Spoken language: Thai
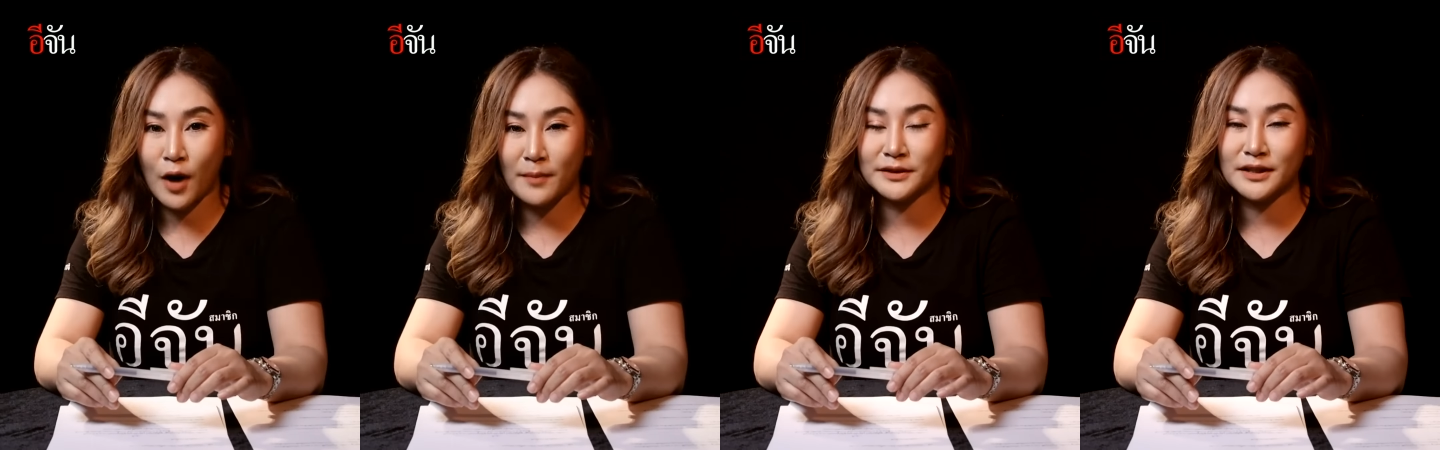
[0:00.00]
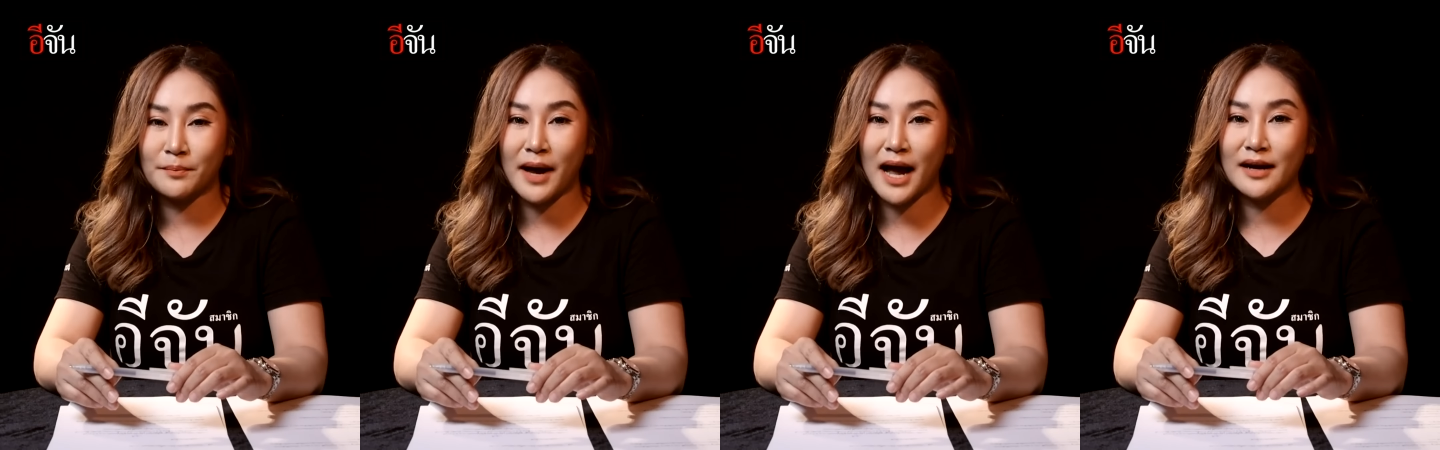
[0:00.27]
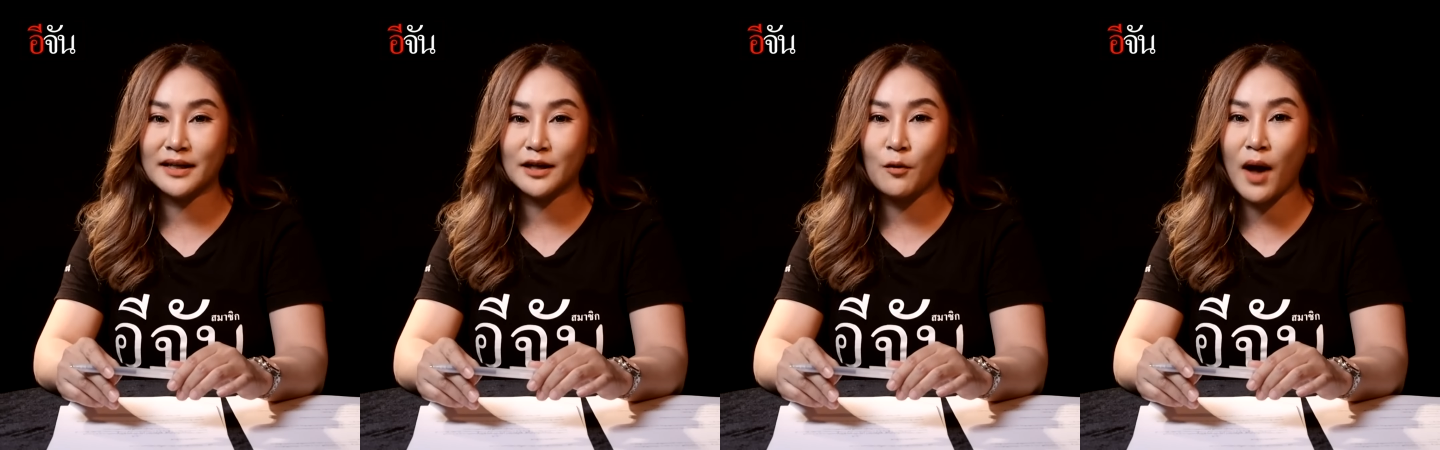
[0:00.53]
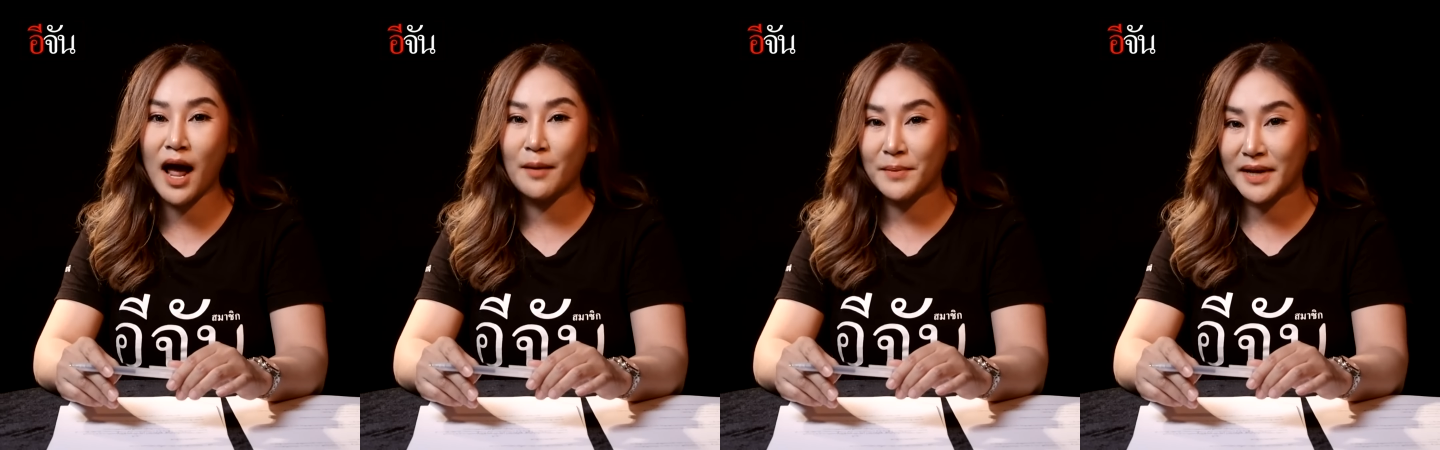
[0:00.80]
ความสัมพันธ์ระ
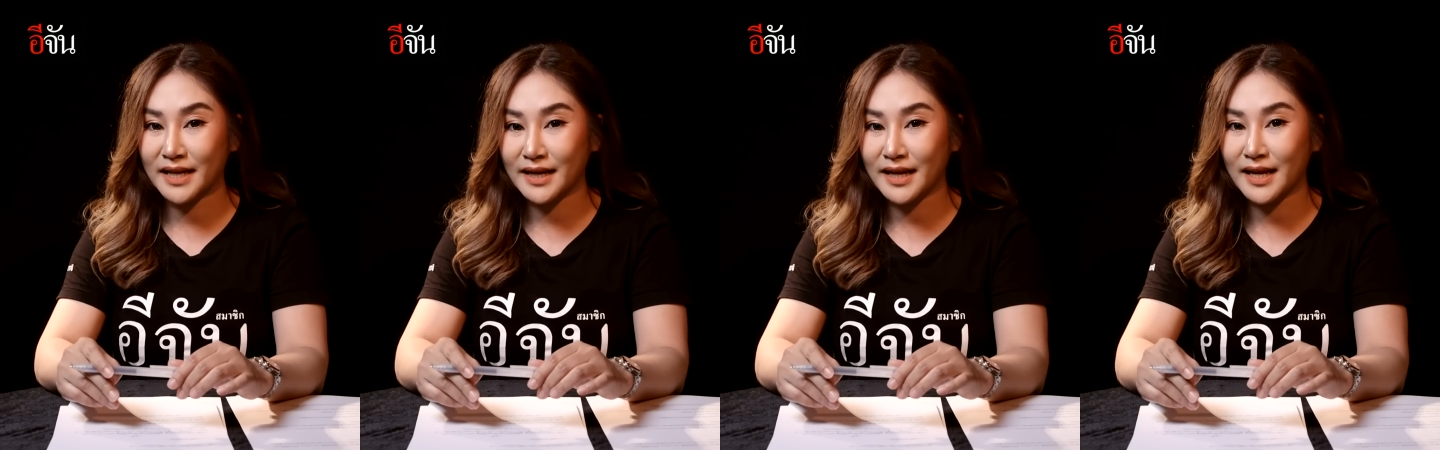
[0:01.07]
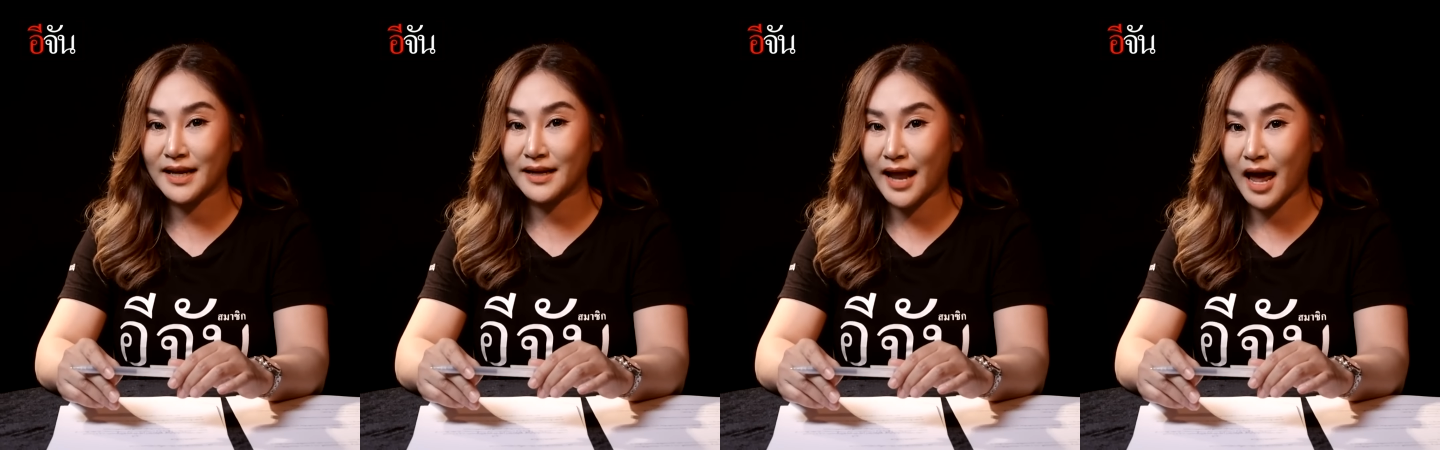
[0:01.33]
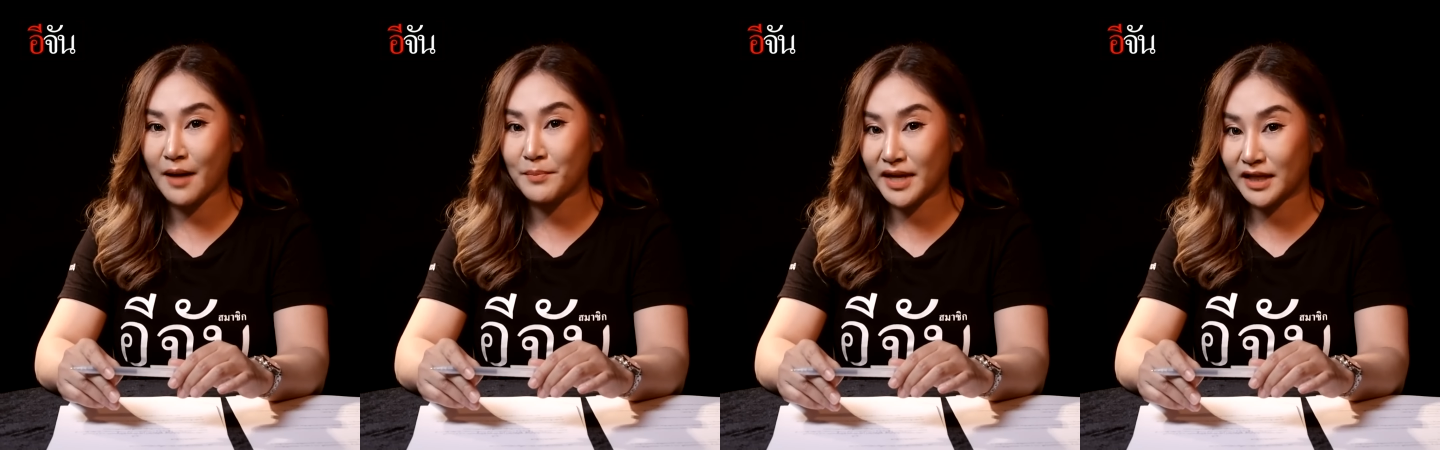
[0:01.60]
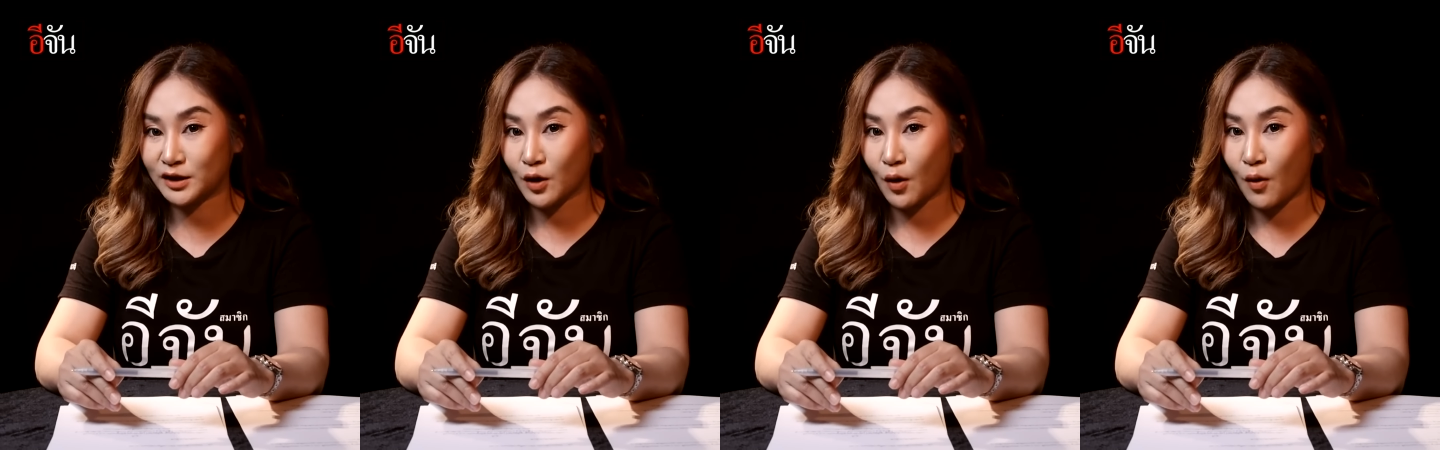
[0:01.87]
หว่างมินนี่และ
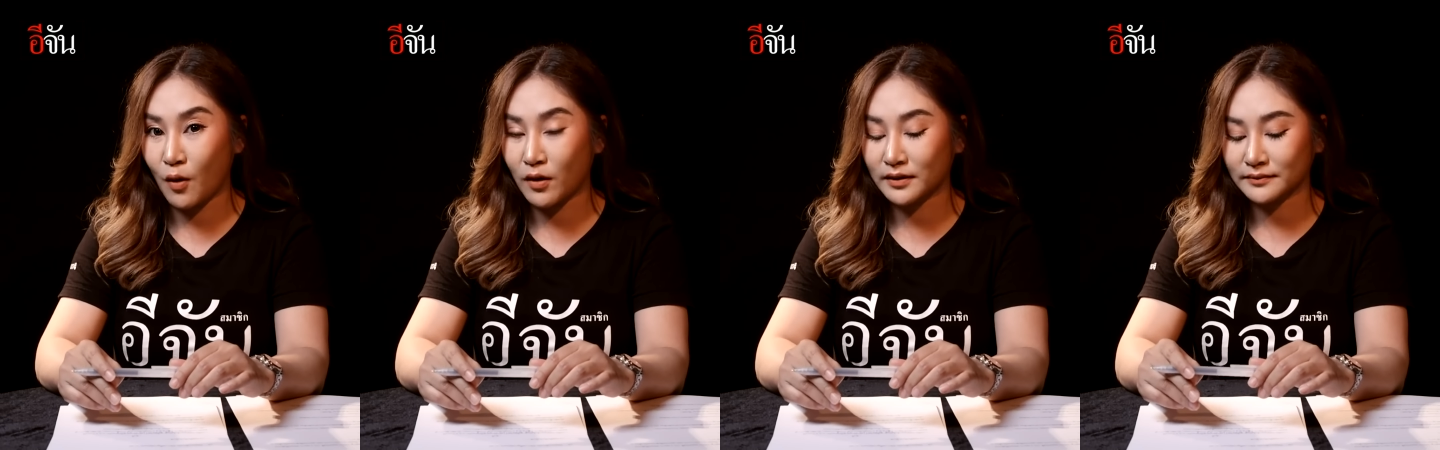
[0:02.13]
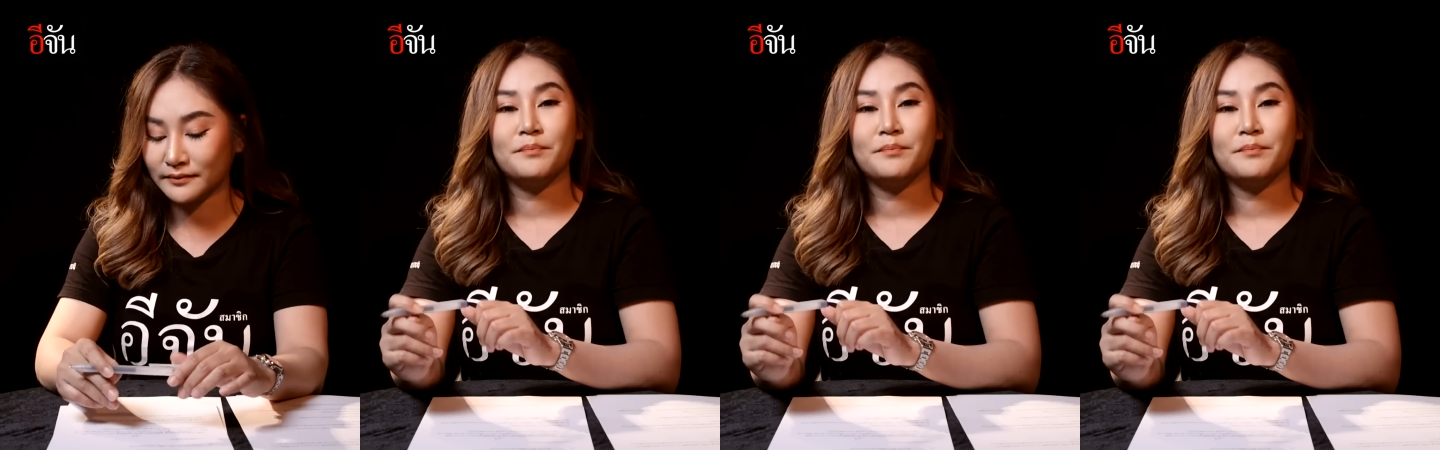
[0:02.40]
บิ๊กโจ๊ก